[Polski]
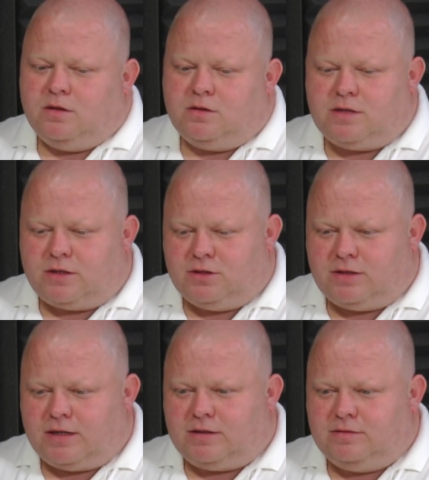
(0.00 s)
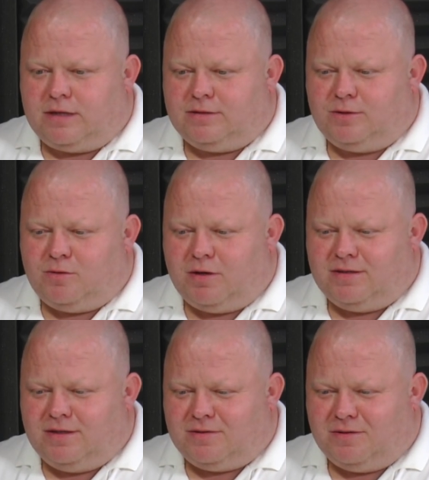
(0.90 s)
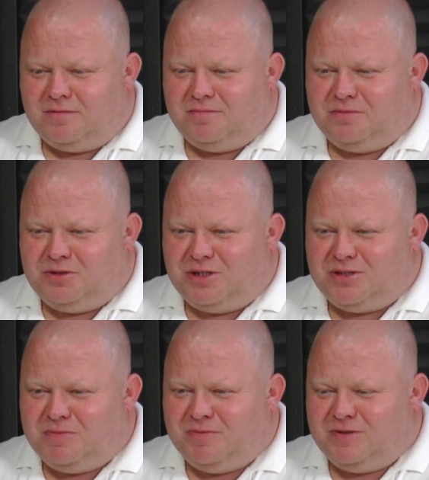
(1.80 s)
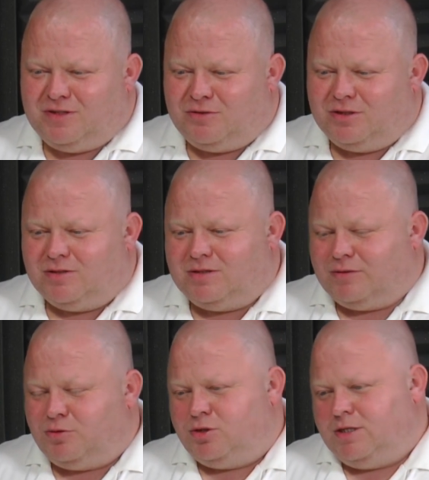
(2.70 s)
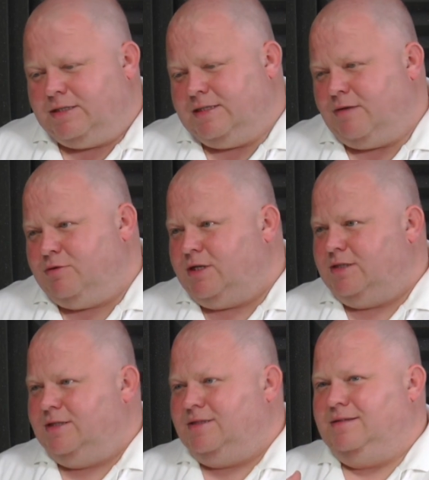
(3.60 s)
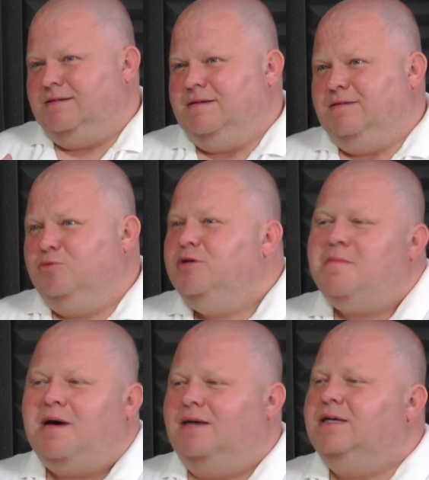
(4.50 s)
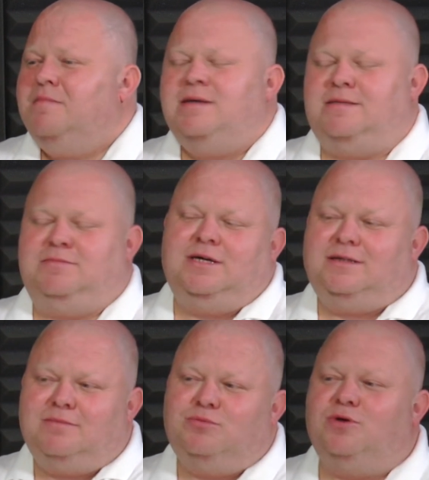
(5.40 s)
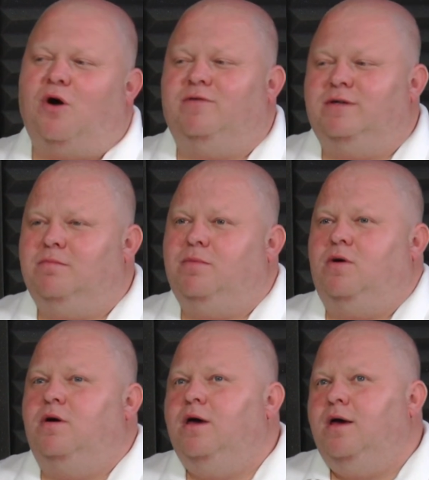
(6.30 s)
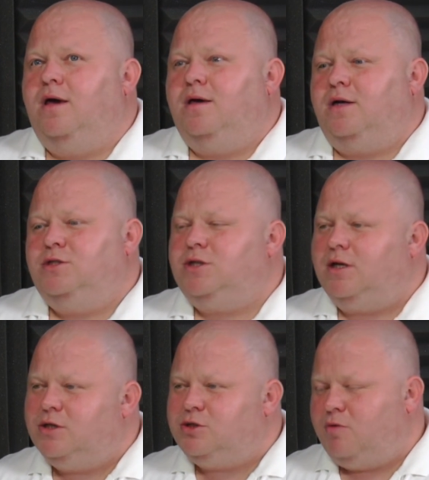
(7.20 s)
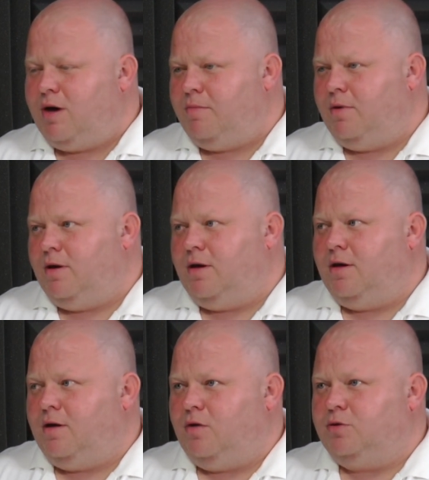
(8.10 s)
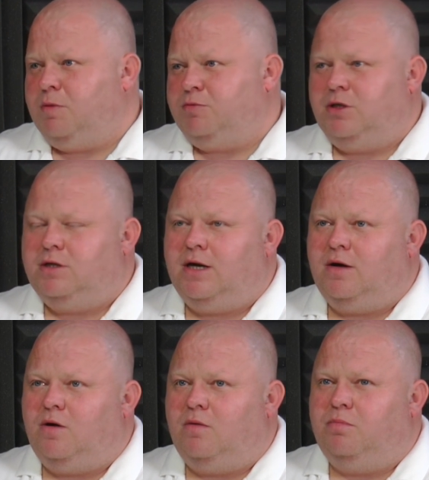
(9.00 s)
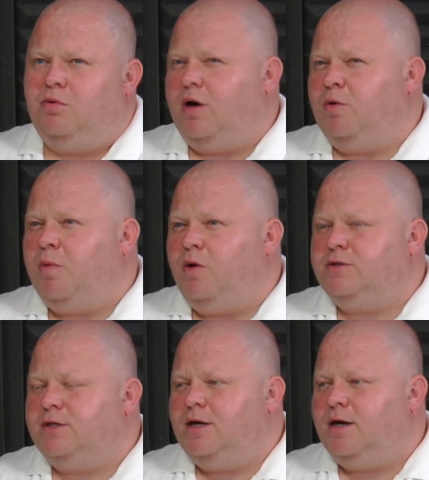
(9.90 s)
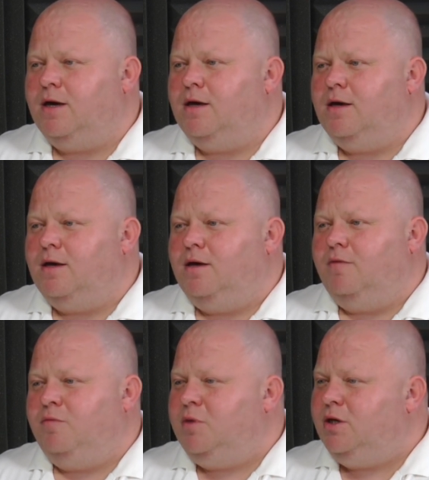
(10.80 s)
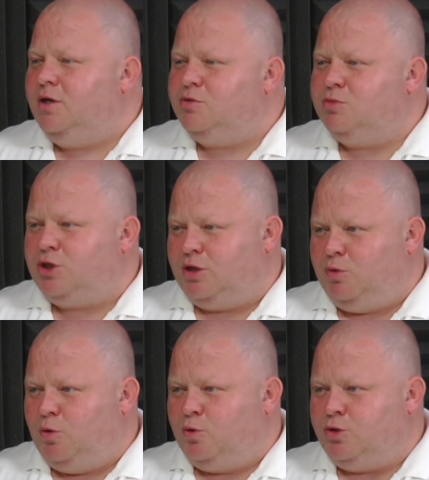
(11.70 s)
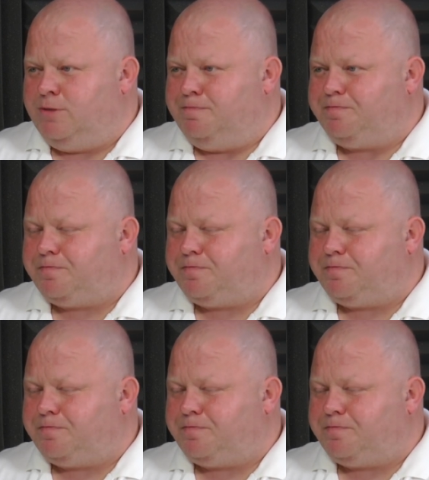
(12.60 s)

To znaczy, tak, tak dokładnie, to szczerze powiedziawszy, to ta drużyna cały czas jest. Tu tak. nie ma, nie ma zamkniętej budowy, bo mhm. jak dzisiaj liczyłem, e, od poprzedniego Pucharu Polski wymieniliśmy siedmiu ludzi,